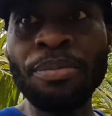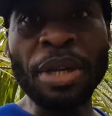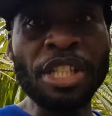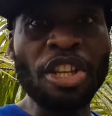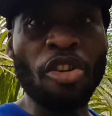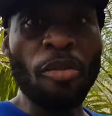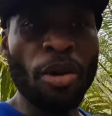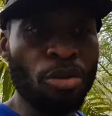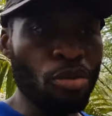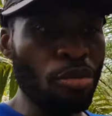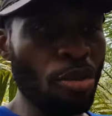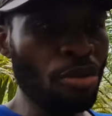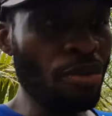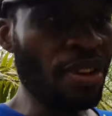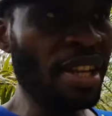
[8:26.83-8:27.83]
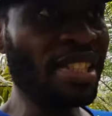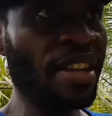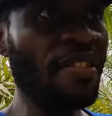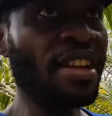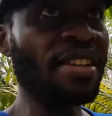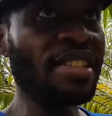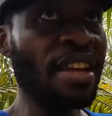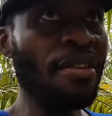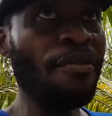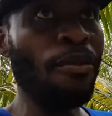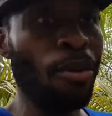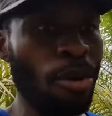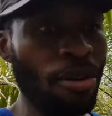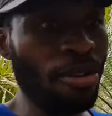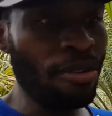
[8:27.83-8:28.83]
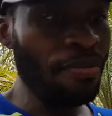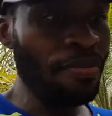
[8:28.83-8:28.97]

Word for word: pratiquement tout le monde au village savait que c'est un voleur,